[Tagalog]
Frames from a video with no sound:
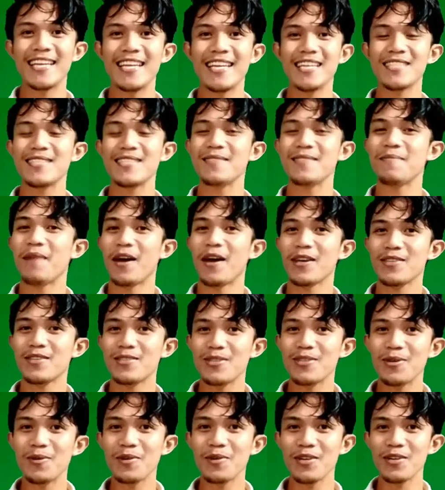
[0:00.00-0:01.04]
Kini si
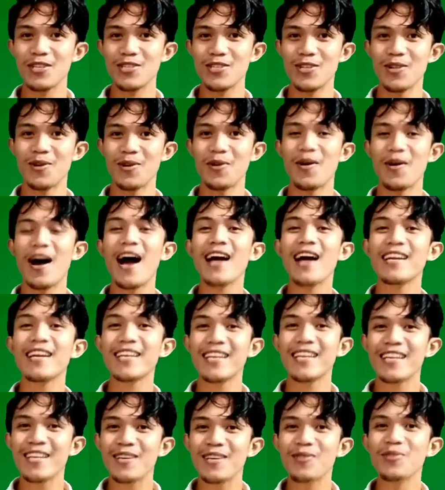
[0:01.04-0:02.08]
Maestro Crislo ang
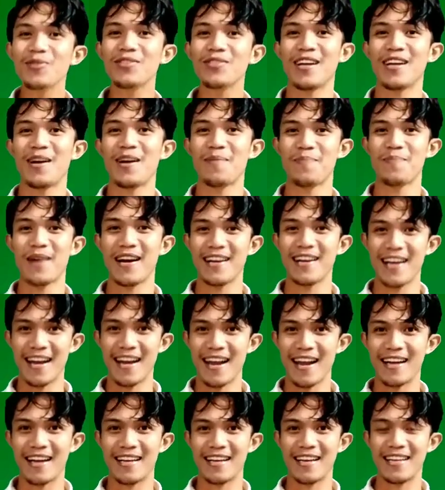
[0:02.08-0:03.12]
inyong
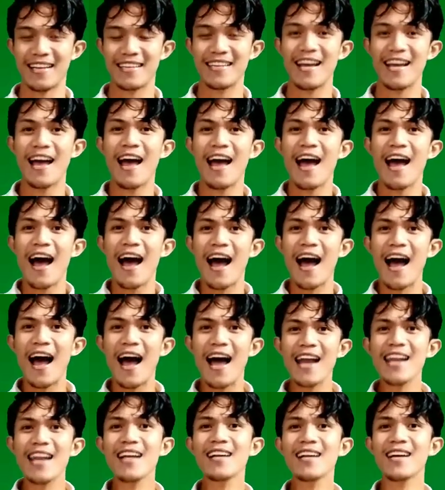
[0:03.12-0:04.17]
tagapag-alagad.
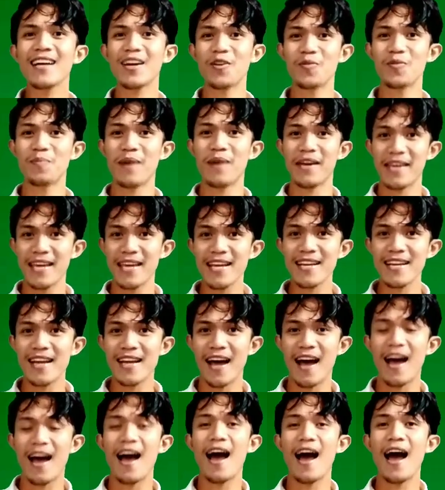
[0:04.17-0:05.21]
Alang karong
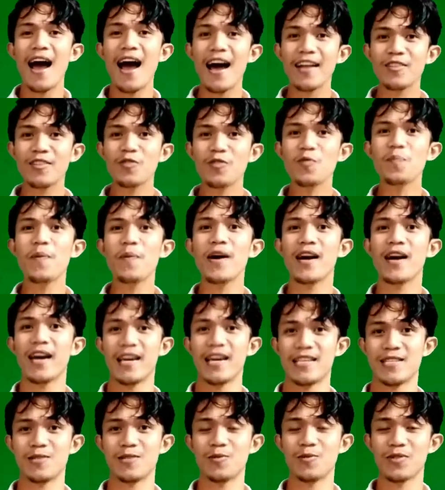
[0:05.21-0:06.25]
bahina, atong
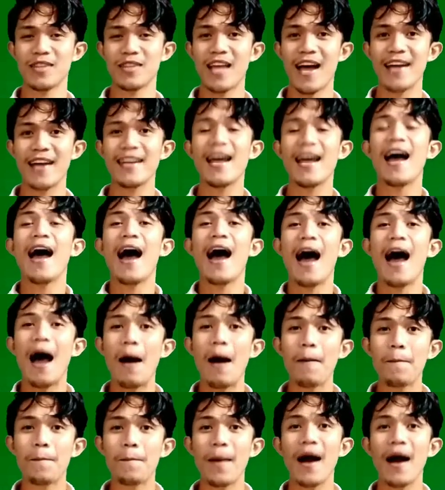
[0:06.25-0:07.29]
pagayisutan
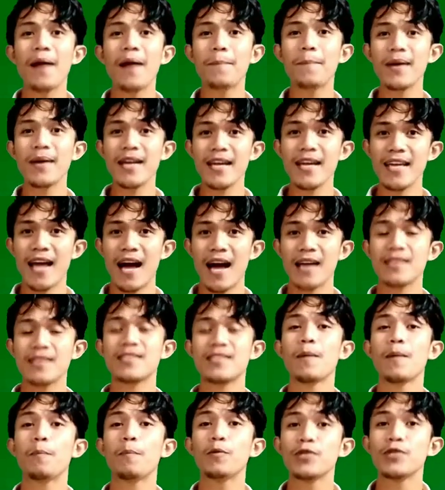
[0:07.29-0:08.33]
ang pagpadayag
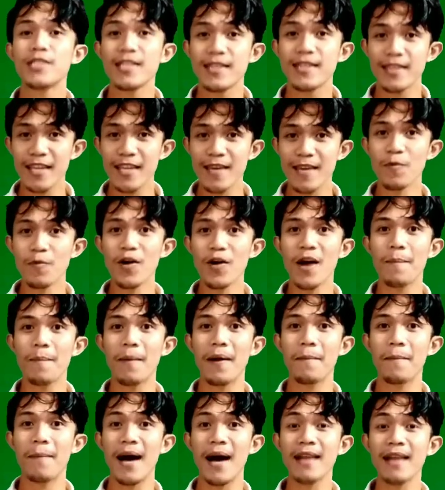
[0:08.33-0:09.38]
sa positibo nga
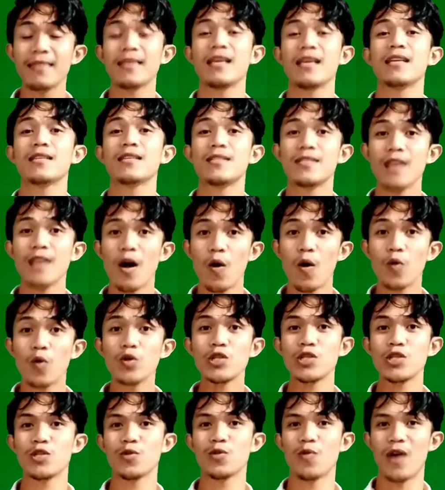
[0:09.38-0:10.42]
pagbati sa
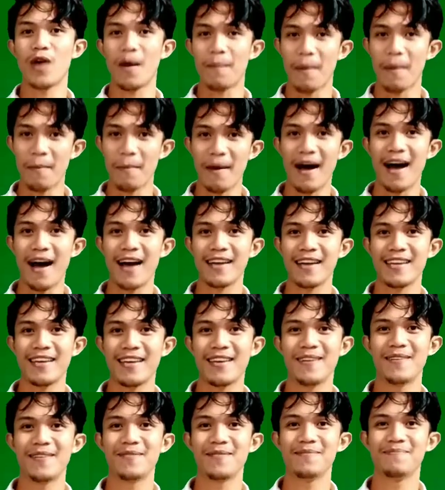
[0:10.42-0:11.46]
husto nga
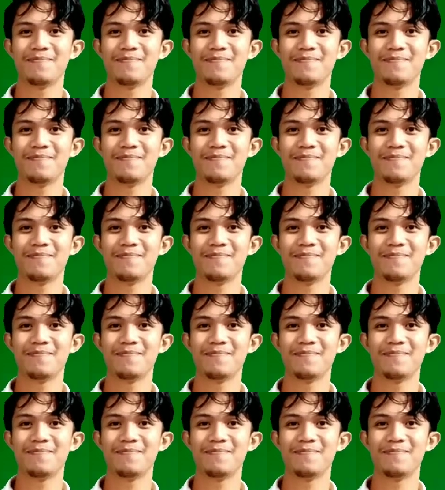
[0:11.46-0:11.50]
pamaagi.